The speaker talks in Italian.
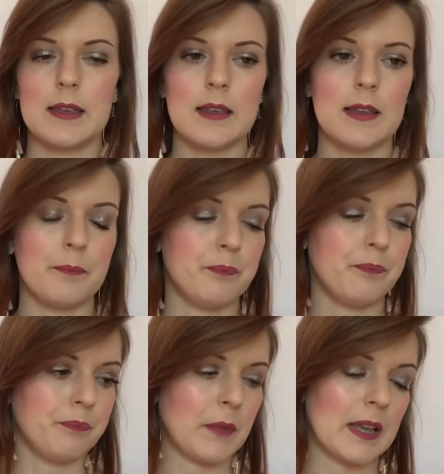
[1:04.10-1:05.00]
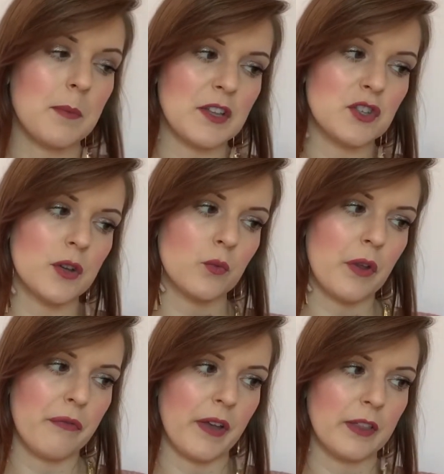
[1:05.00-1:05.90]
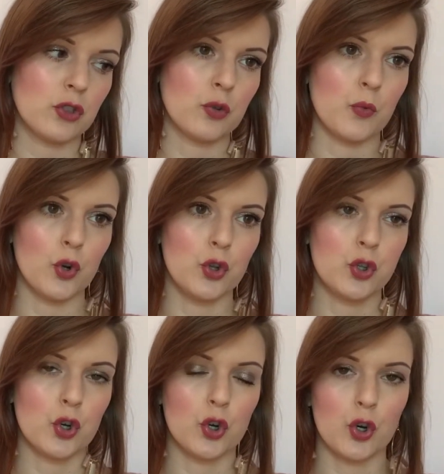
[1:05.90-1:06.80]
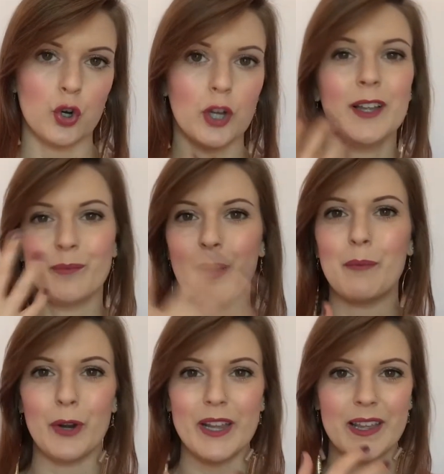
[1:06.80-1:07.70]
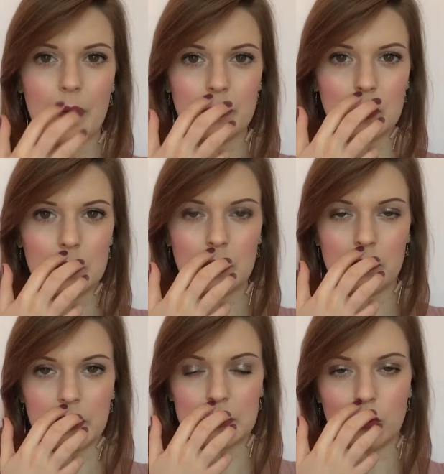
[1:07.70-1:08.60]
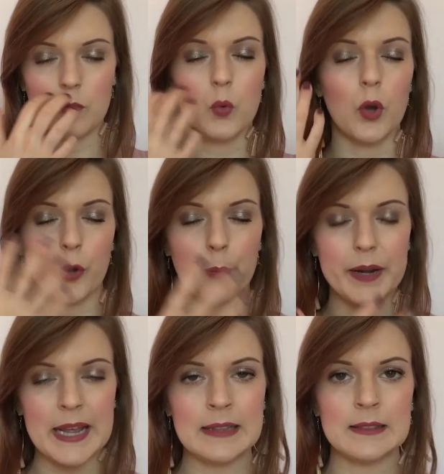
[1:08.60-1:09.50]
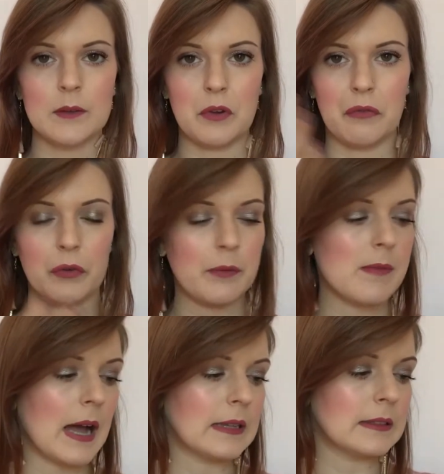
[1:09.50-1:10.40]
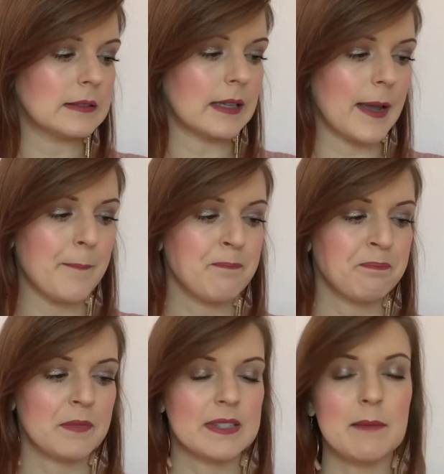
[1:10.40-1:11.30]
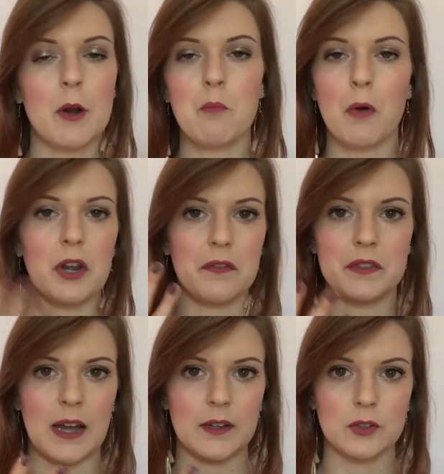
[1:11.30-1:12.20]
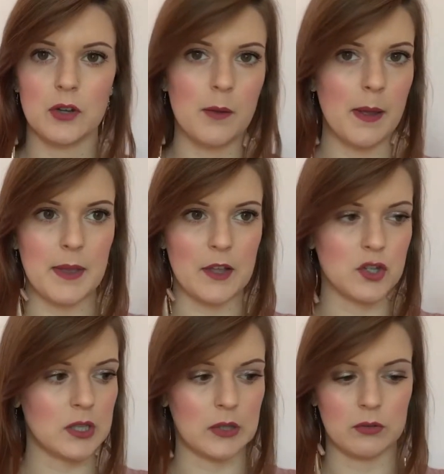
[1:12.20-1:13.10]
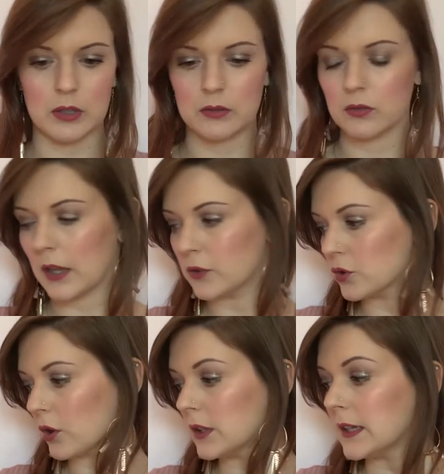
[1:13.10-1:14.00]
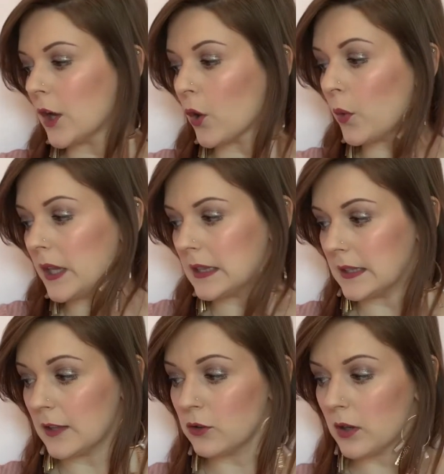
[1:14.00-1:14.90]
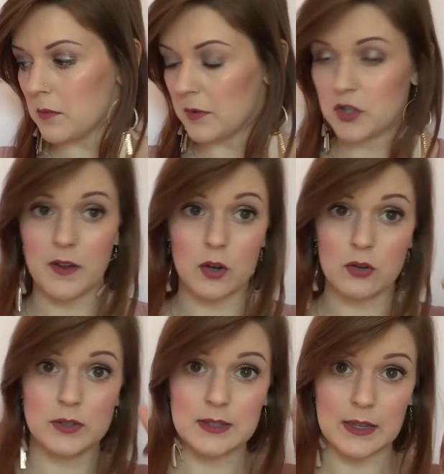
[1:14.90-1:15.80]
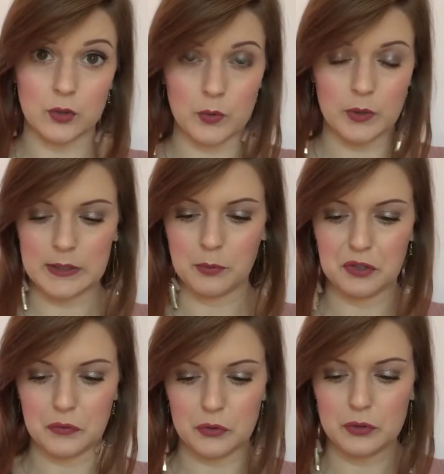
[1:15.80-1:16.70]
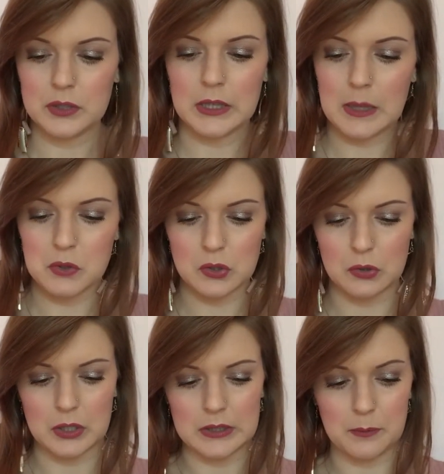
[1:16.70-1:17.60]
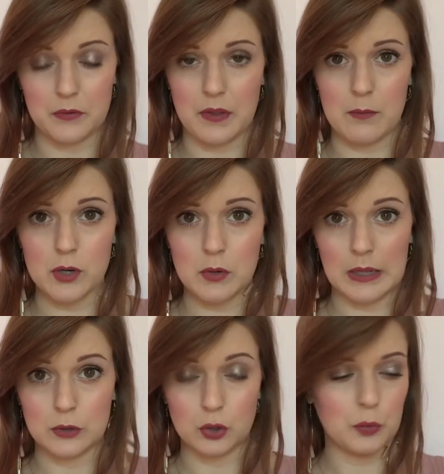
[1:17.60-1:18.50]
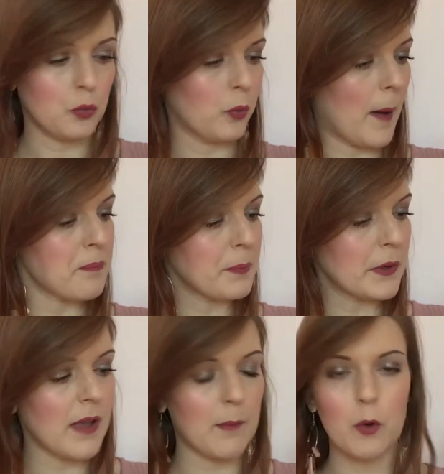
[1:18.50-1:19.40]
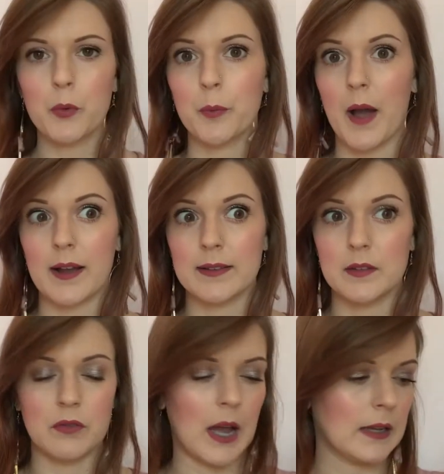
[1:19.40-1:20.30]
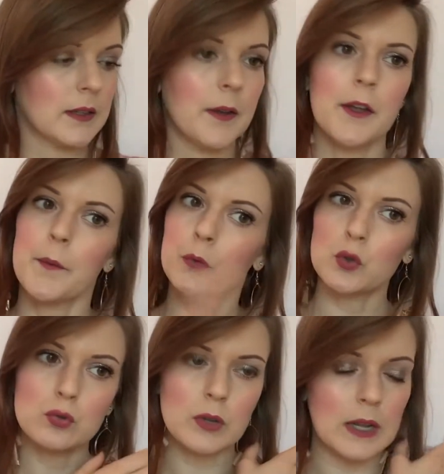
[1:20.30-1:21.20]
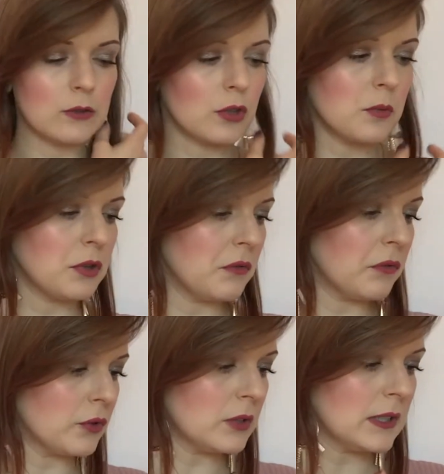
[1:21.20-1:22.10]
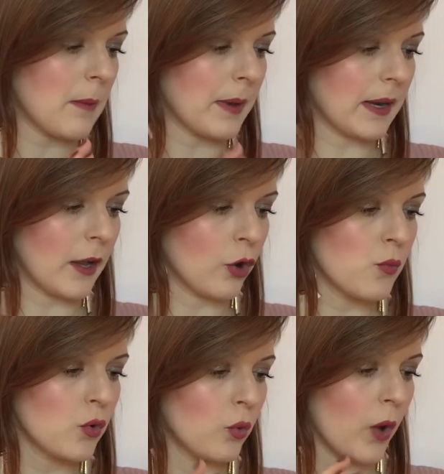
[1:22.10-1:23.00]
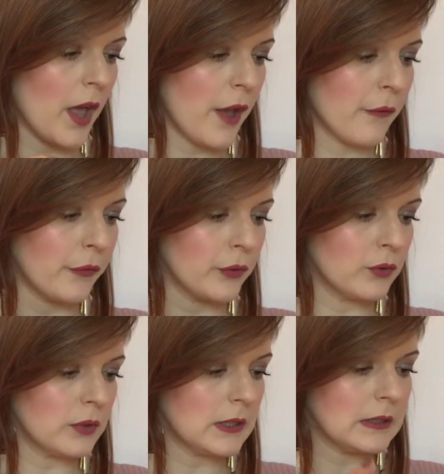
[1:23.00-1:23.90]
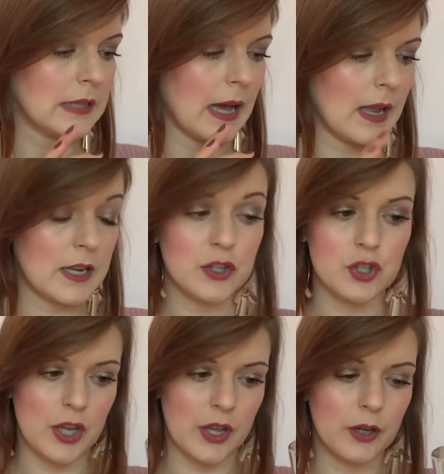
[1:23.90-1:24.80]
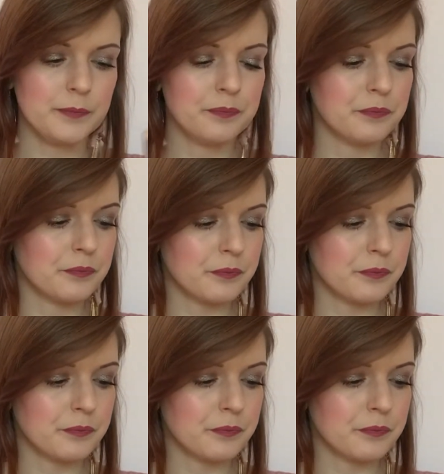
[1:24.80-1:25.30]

chi, mh, a chi piace un effetto molto bambolina, quindi un effetto comunque coprente, uniformante, sembra un po' liftato, a me piace tanto tanto tanto. Quindi, dato che mi piaceva così tanto quel tipo di fondotinta, mi sono detta proviamone un altro di Pupa. Proviamo il Pupa Active Light. Tutto un altro tipo di fondotinta perché comunque è un fondotinta leggero,